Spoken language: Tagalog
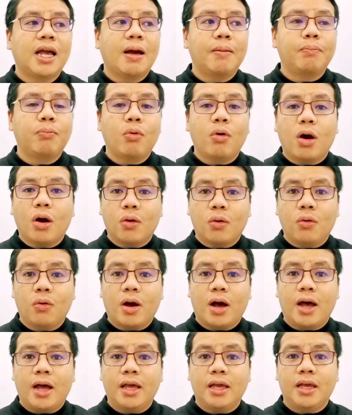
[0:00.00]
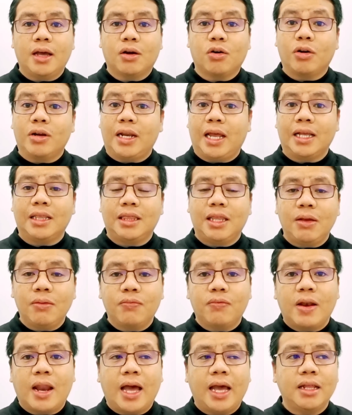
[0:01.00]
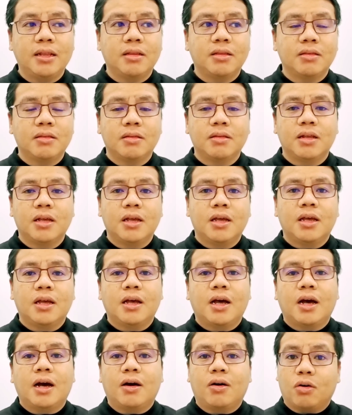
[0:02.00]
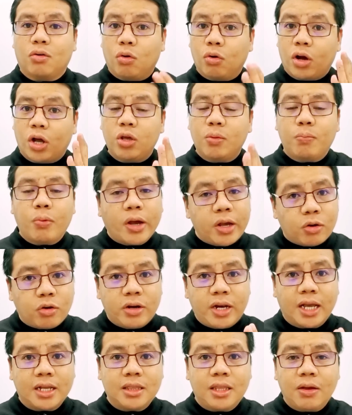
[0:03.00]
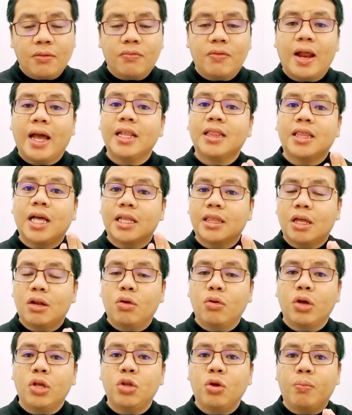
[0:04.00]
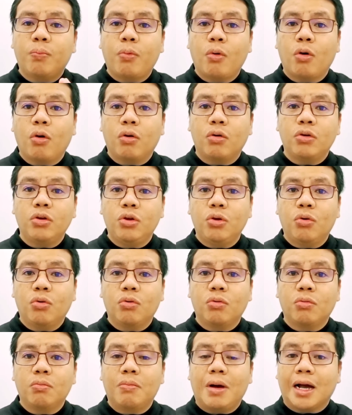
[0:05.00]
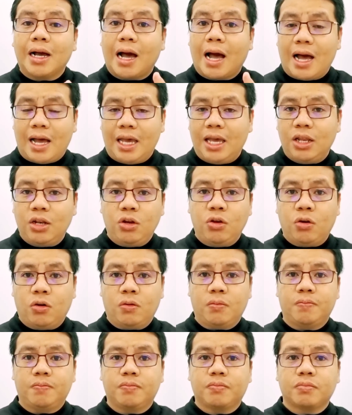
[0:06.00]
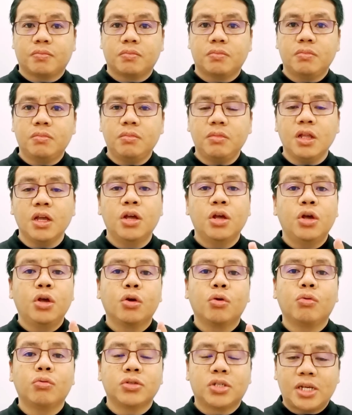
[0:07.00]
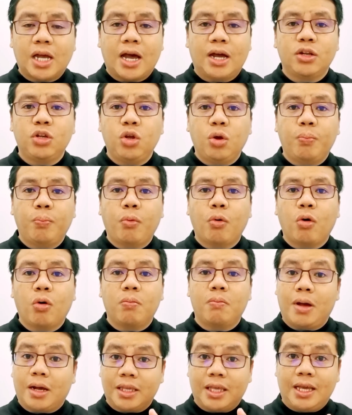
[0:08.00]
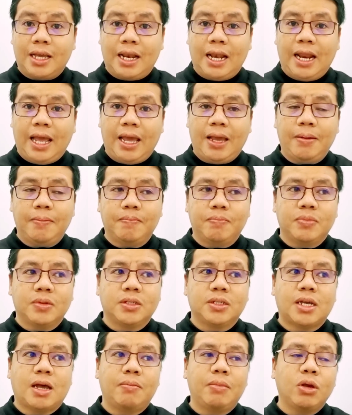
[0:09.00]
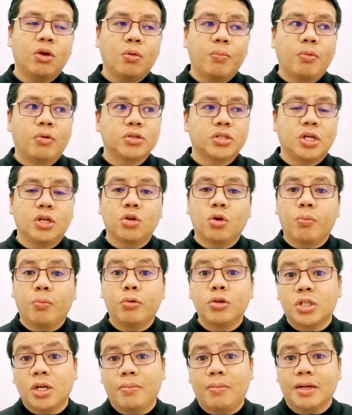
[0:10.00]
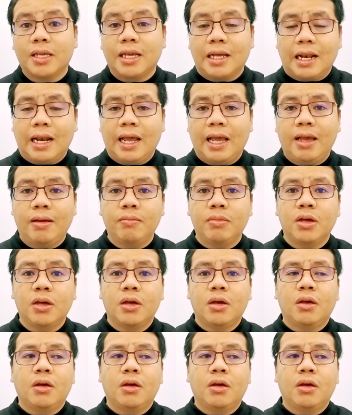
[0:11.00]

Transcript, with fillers: nga po ako ay uh, connecting flight, uh, kung kayo po ay connecting flight, tatanungin nyo po yung bagahe nyo kung saan nyo po makiklaim. Sabi ko po saan ko po siya makiklaim